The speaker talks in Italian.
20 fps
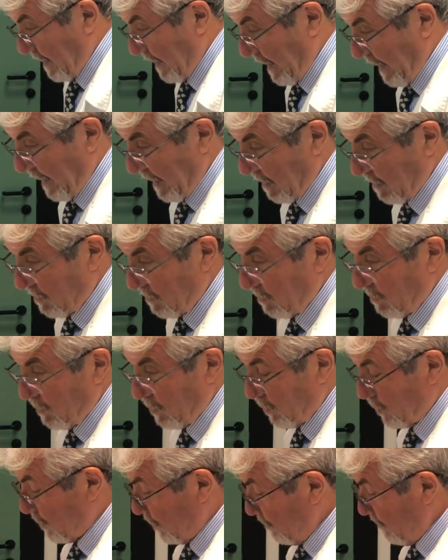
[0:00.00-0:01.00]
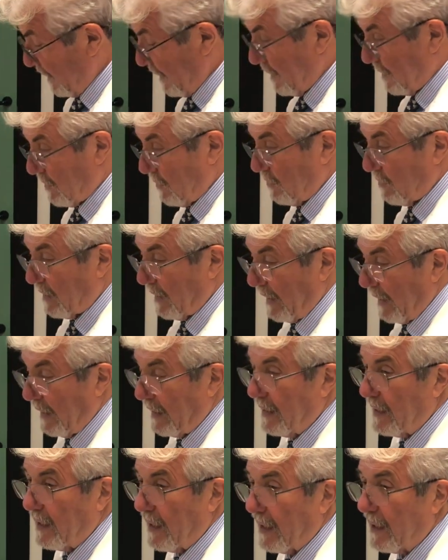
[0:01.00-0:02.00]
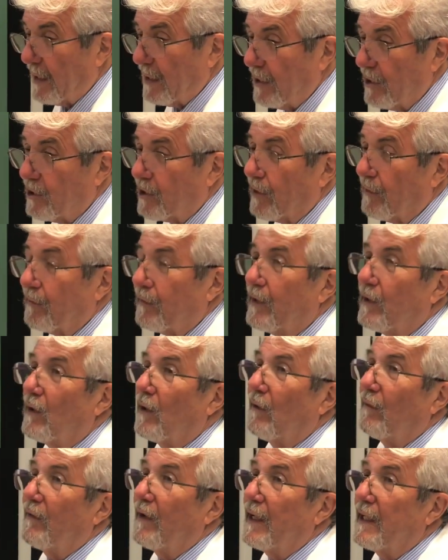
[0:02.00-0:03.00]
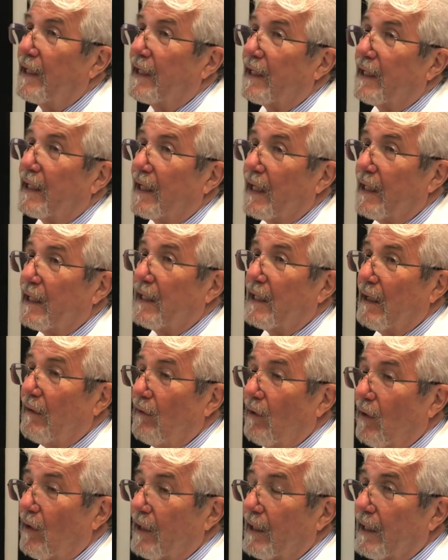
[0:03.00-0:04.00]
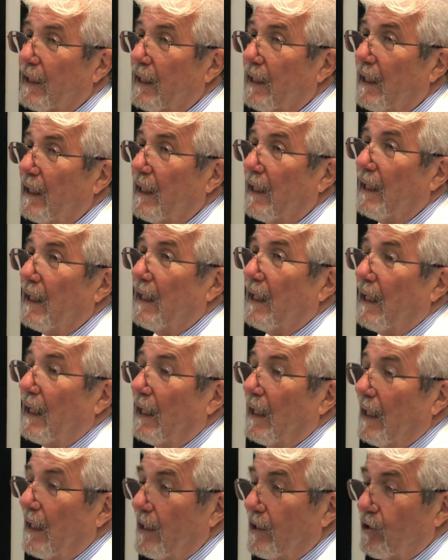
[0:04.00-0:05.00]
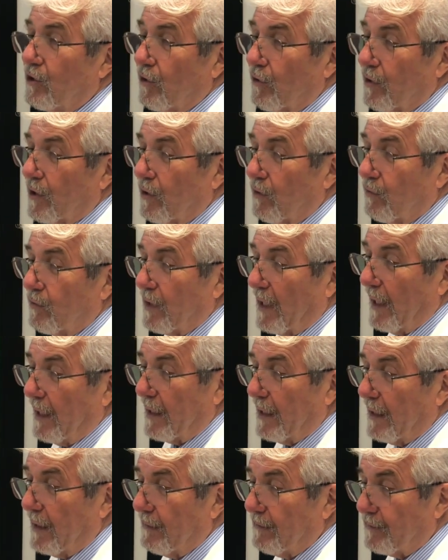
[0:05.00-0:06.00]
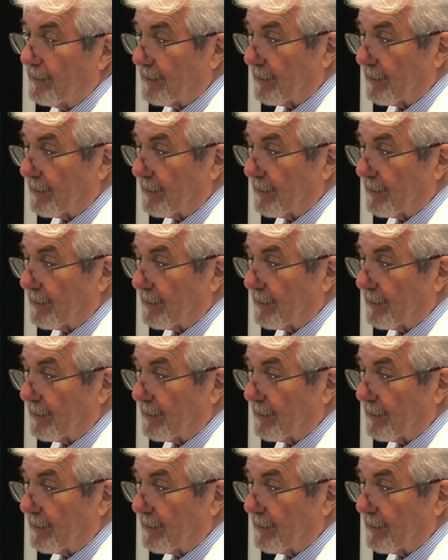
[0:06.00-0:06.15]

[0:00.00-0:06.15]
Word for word: che è uno strumento che ingrandisce fino a 20-30 volte le lesioni cutanee.